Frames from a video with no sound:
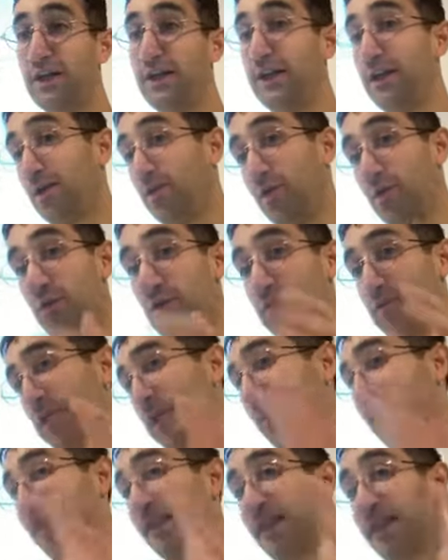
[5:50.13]
Y luego
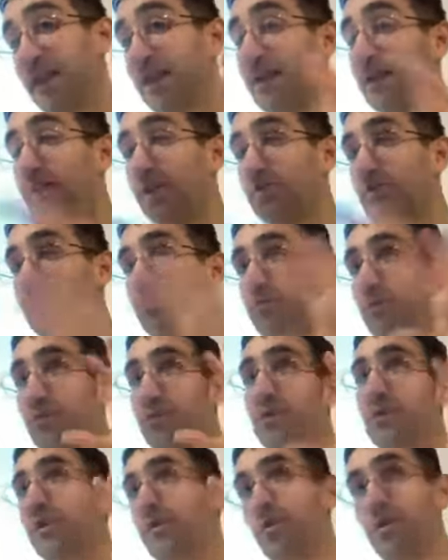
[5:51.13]
la manzana, que es un poco
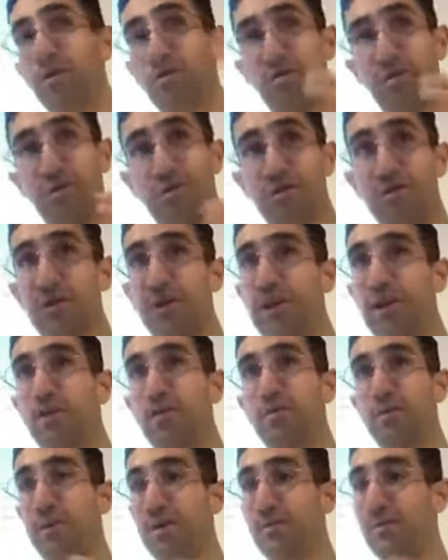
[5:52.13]
el elemento de la
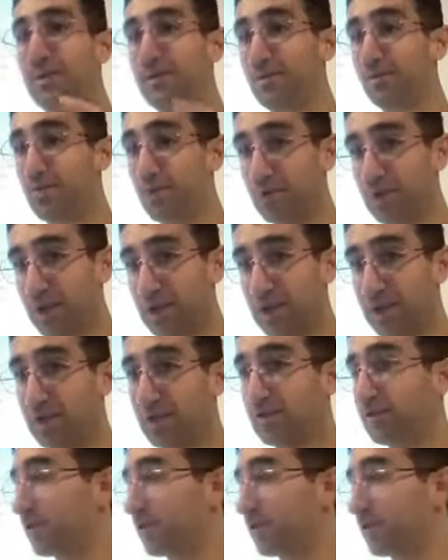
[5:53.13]
obra más importante, lo